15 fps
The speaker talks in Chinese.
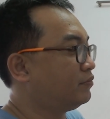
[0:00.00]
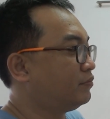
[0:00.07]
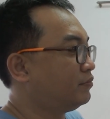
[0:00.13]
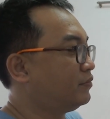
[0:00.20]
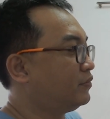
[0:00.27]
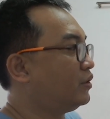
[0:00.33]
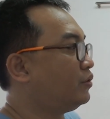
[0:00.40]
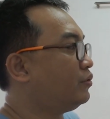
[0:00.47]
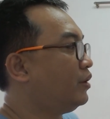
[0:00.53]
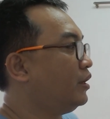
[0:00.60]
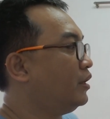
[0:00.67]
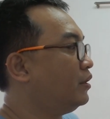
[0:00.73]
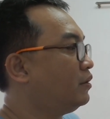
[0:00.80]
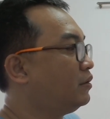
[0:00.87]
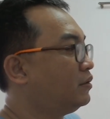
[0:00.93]
对不对？
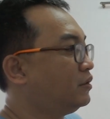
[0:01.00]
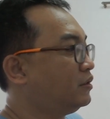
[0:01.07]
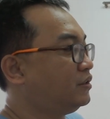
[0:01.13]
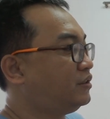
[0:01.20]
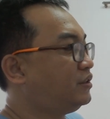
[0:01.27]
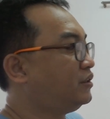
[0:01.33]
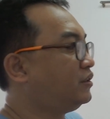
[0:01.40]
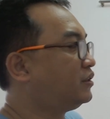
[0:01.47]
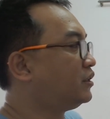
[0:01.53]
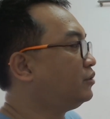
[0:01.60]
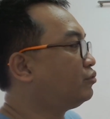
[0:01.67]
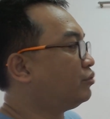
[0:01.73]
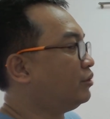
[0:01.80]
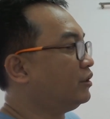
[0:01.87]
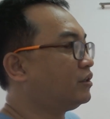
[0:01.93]
金生
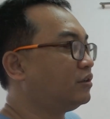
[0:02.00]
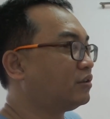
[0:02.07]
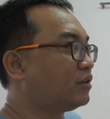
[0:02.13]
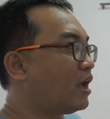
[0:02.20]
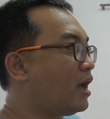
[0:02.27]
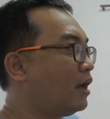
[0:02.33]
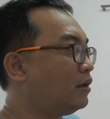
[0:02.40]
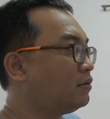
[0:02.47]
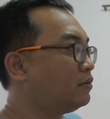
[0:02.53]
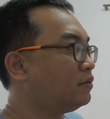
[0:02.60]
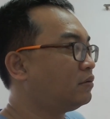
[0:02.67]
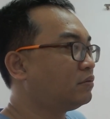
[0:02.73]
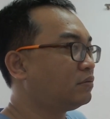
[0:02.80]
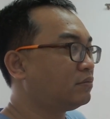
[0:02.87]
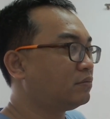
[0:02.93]
水克他
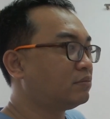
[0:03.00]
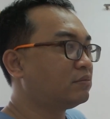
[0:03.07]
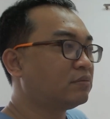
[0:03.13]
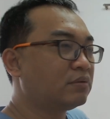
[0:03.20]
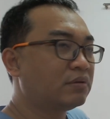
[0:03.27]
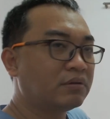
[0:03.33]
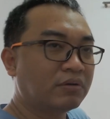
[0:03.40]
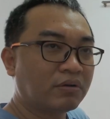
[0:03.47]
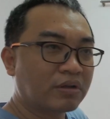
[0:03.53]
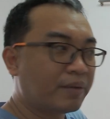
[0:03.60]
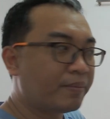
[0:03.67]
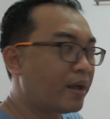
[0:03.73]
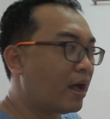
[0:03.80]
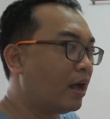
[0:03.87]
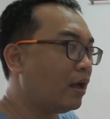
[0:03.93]
o k
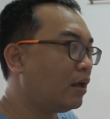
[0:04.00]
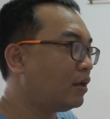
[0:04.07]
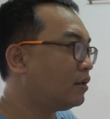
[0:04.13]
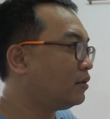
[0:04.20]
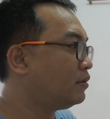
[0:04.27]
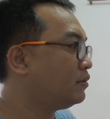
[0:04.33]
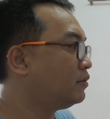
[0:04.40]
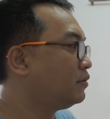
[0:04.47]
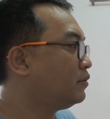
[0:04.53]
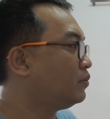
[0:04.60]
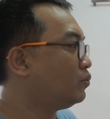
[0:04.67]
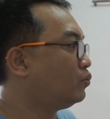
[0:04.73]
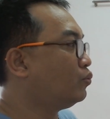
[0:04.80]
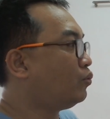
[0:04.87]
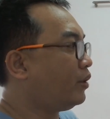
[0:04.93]
吧？
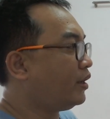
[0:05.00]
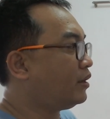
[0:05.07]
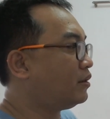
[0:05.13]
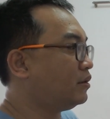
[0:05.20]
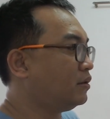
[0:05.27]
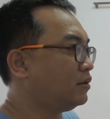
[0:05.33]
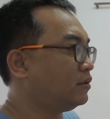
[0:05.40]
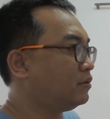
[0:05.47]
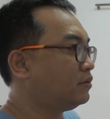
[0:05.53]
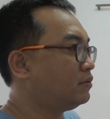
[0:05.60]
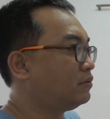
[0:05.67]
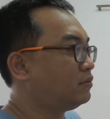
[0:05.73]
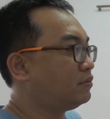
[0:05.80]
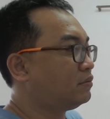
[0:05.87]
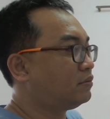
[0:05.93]
五味合
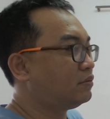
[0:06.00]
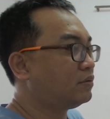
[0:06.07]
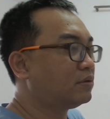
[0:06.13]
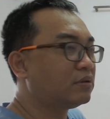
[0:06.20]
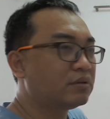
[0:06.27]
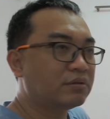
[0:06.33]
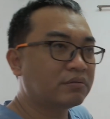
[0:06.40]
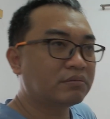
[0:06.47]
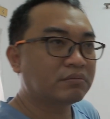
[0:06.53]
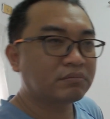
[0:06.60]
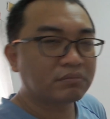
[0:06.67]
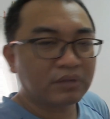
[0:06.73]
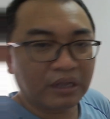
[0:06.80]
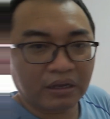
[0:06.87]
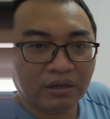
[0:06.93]

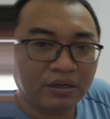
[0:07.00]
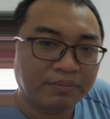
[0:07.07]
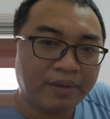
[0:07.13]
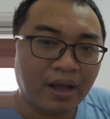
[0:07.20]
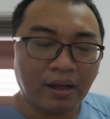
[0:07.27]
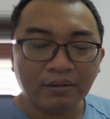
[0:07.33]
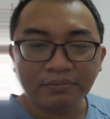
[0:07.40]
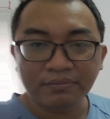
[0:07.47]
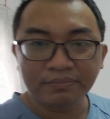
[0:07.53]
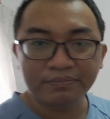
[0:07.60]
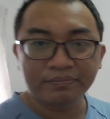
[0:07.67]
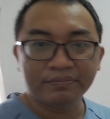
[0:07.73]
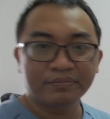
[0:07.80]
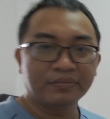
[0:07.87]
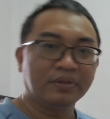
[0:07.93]
也可以吧？
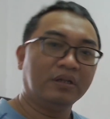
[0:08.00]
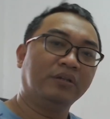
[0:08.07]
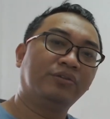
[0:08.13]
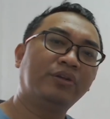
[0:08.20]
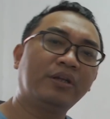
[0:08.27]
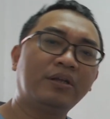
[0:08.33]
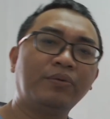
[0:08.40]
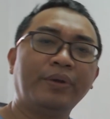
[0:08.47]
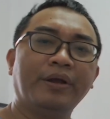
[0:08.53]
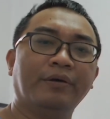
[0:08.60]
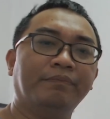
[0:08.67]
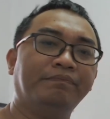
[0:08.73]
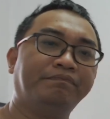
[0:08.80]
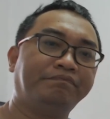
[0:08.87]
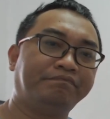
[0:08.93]
所以各位哦，
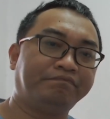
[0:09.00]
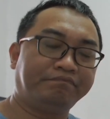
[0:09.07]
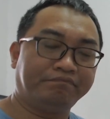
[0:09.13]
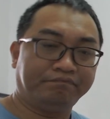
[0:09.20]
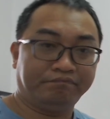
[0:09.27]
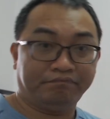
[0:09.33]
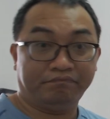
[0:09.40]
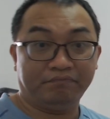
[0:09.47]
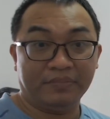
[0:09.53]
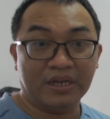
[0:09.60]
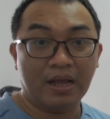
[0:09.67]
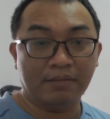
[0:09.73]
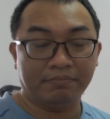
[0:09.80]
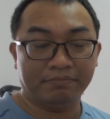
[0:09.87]
你看